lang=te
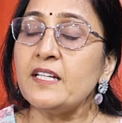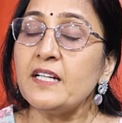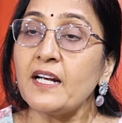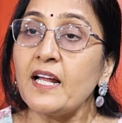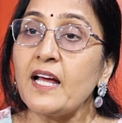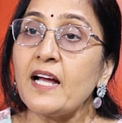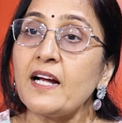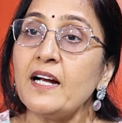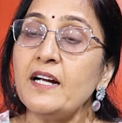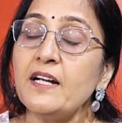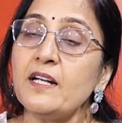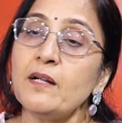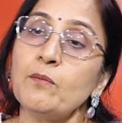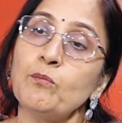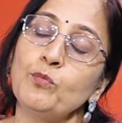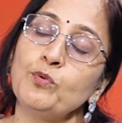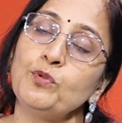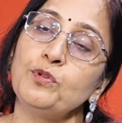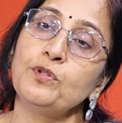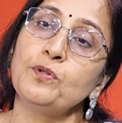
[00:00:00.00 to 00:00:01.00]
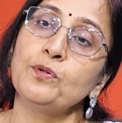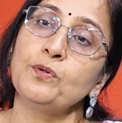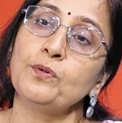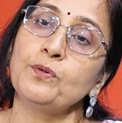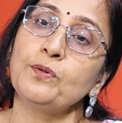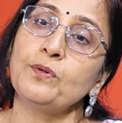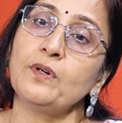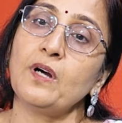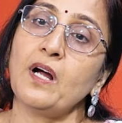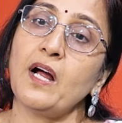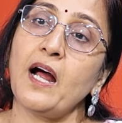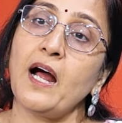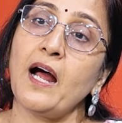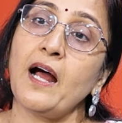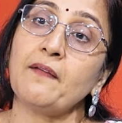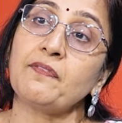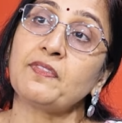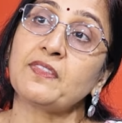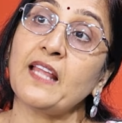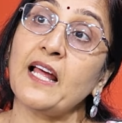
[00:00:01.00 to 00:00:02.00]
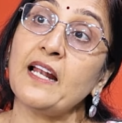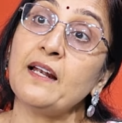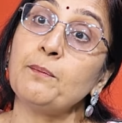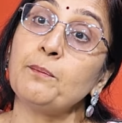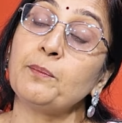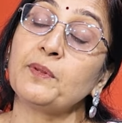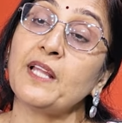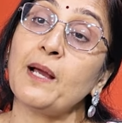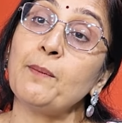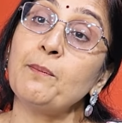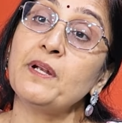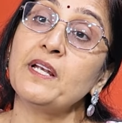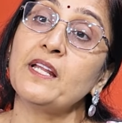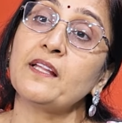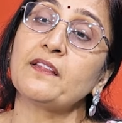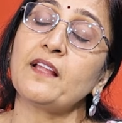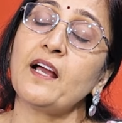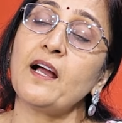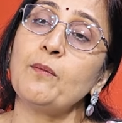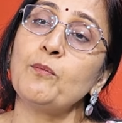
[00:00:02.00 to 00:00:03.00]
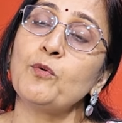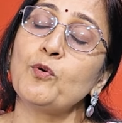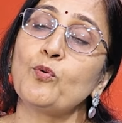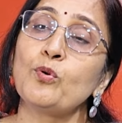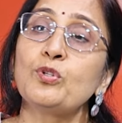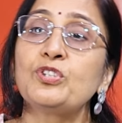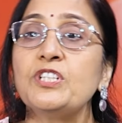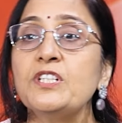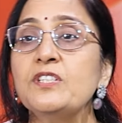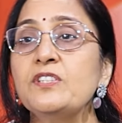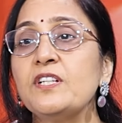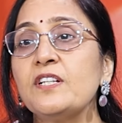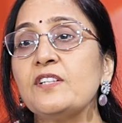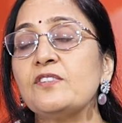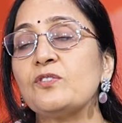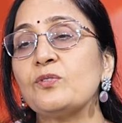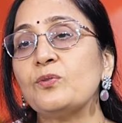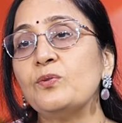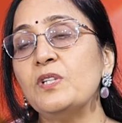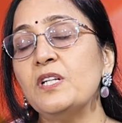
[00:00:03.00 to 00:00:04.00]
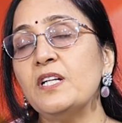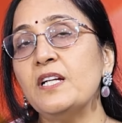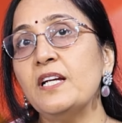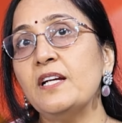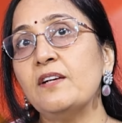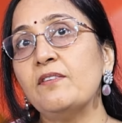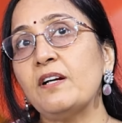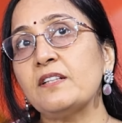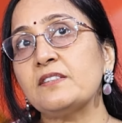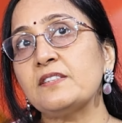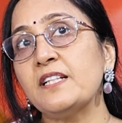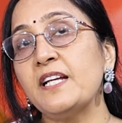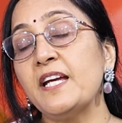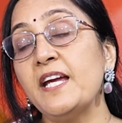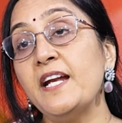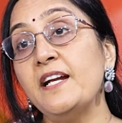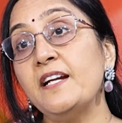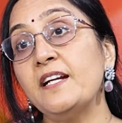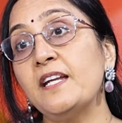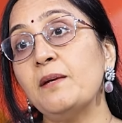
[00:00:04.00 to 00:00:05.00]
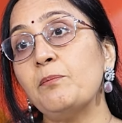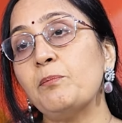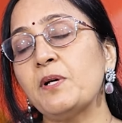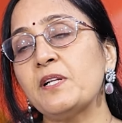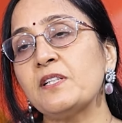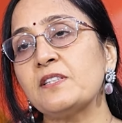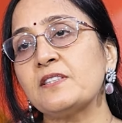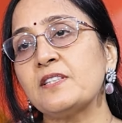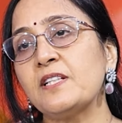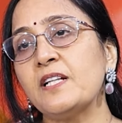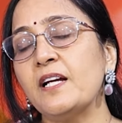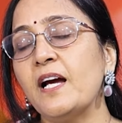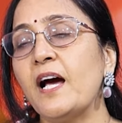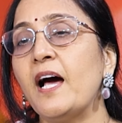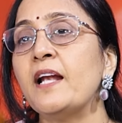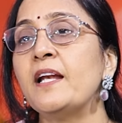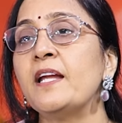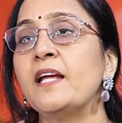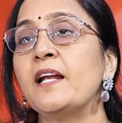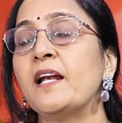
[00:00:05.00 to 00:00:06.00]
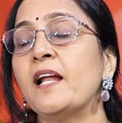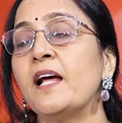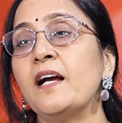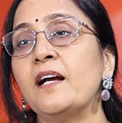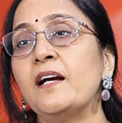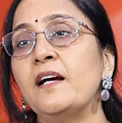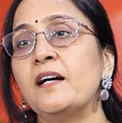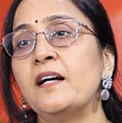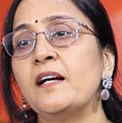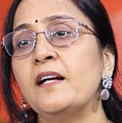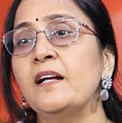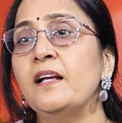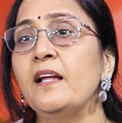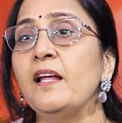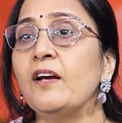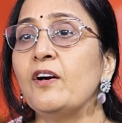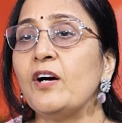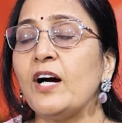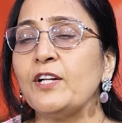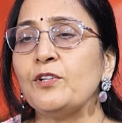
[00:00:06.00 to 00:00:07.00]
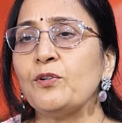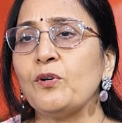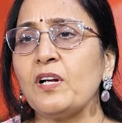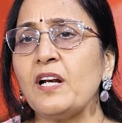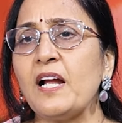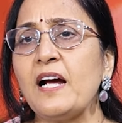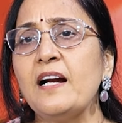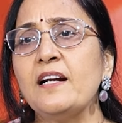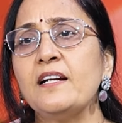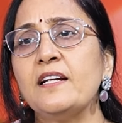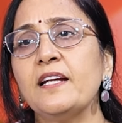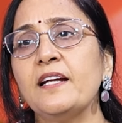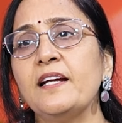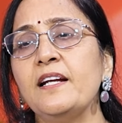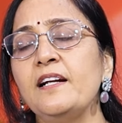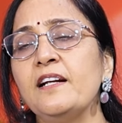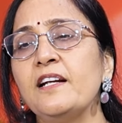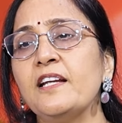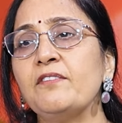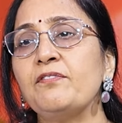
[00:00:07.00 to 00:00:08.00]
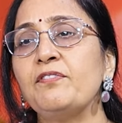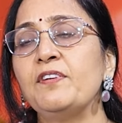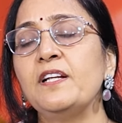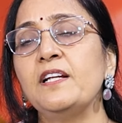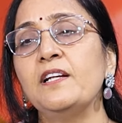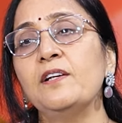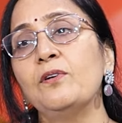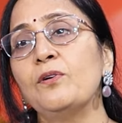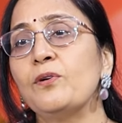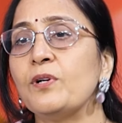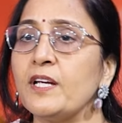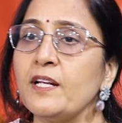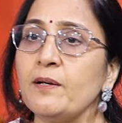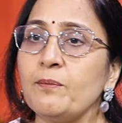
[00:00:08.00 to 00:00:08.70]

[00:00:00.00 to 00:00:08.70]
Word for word: ఇలా కంటే ముందు తన్ తమని తాము క్వశ్చన్ చేసుకుని అసలు ఏంటి పరిస్థితి అనేలాగా ఒకలాంటి గిల్టీ ఫీలింగ్లోకి